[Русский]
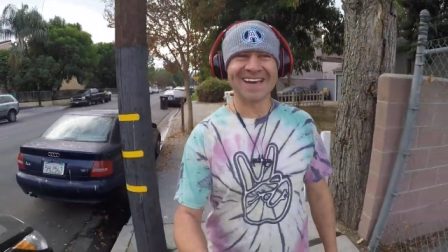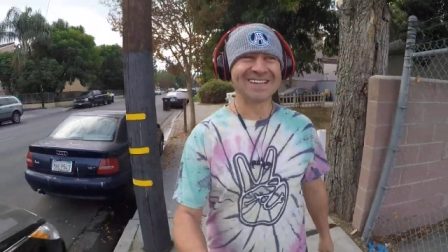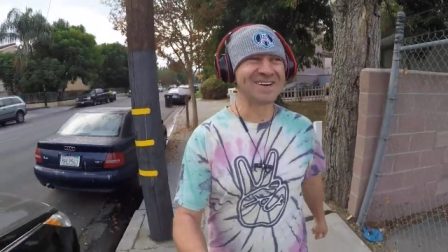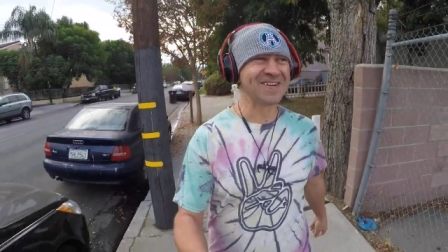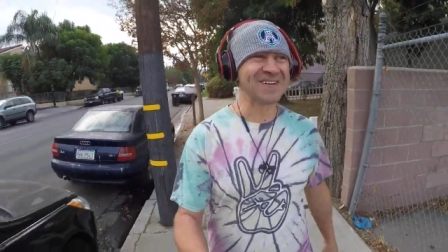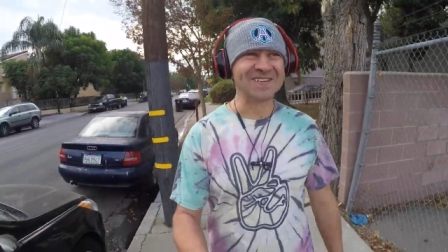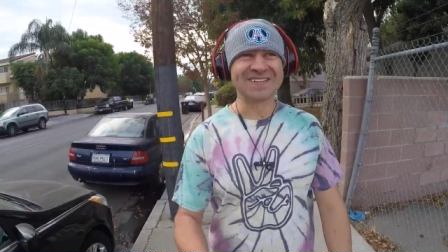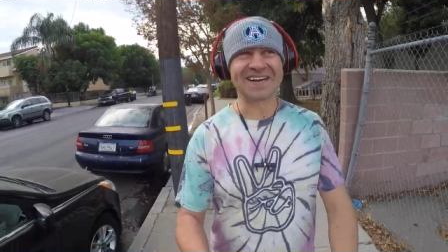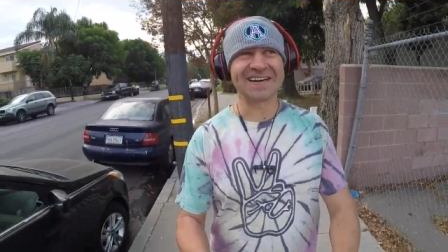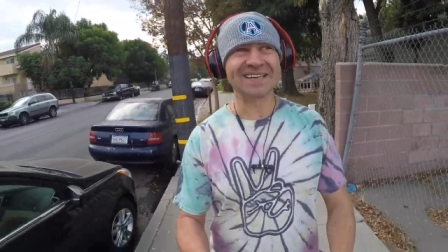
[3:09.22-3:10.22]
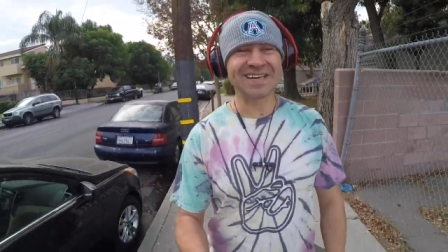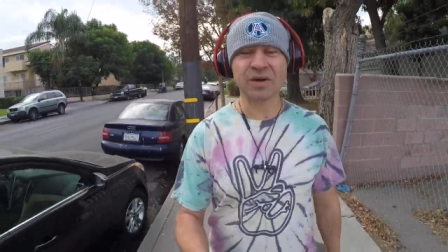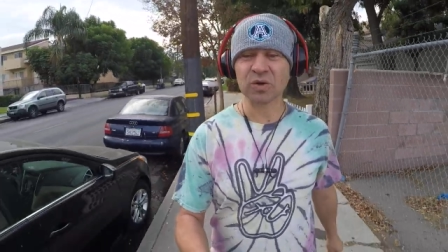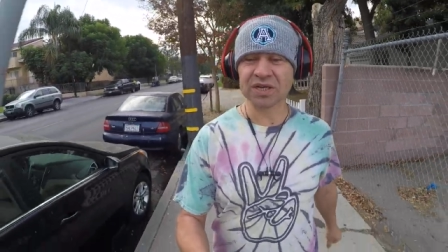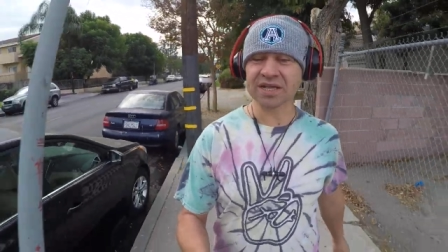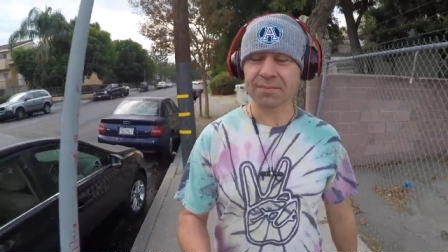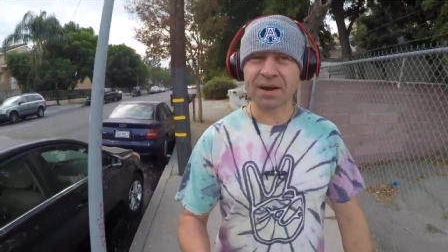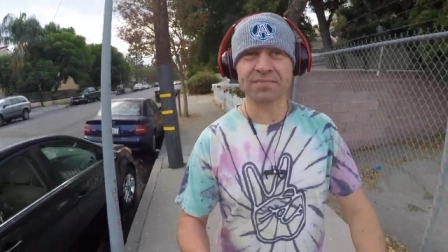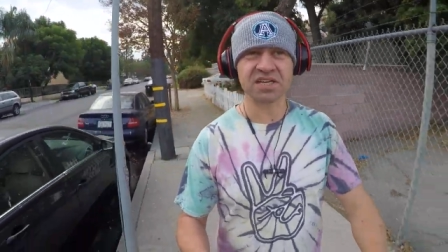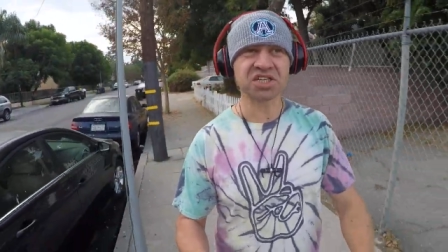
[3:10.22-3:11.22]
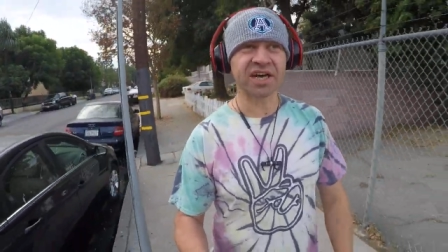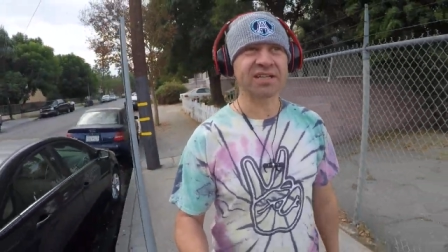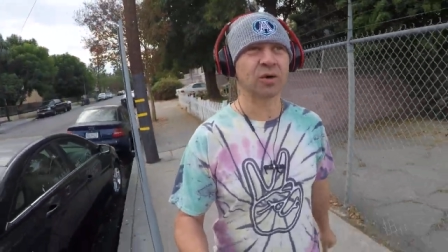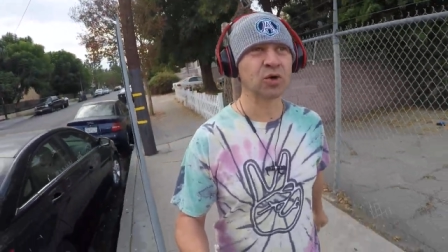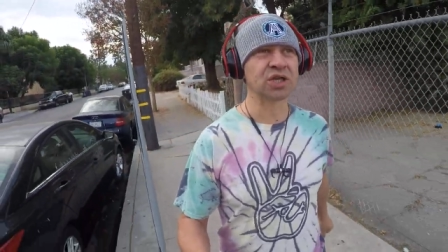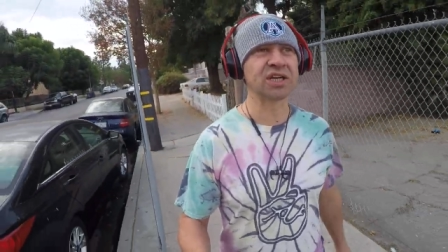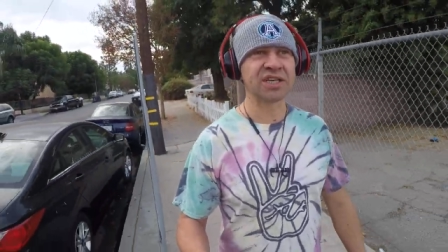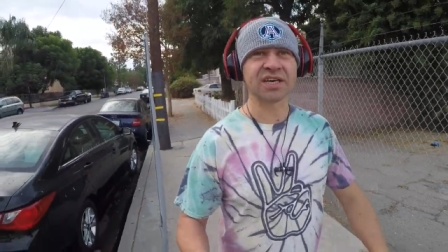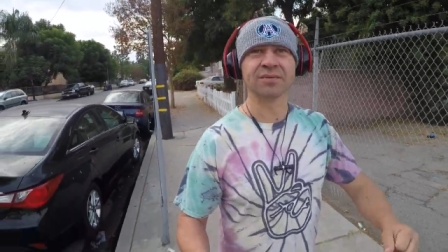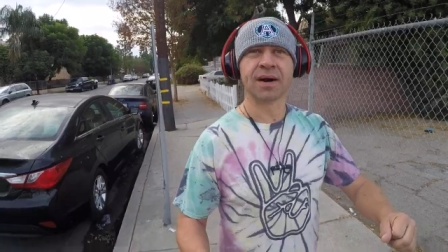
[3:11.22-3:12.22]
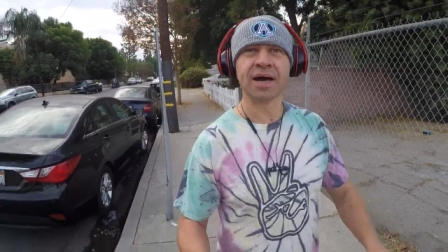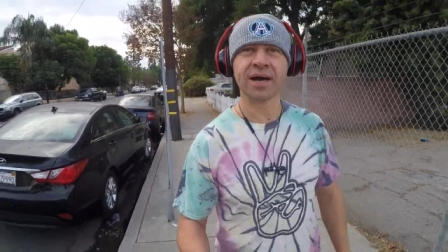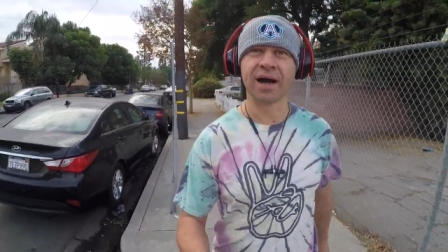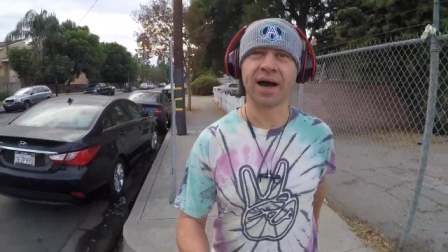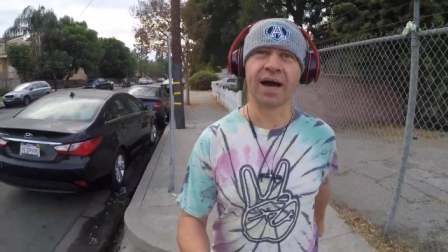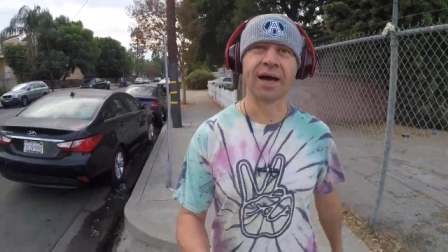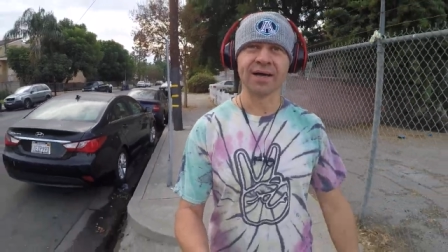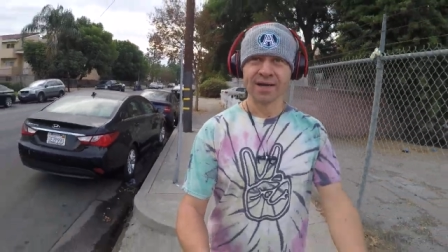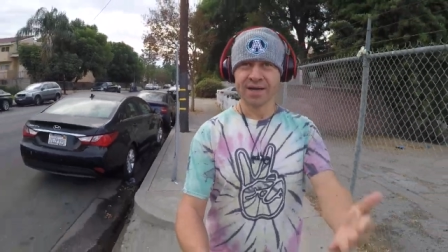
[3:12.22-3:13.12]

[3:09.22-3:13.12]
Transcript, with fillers: Нет, доброе утро. Это утренняя пробежка, это утренний а,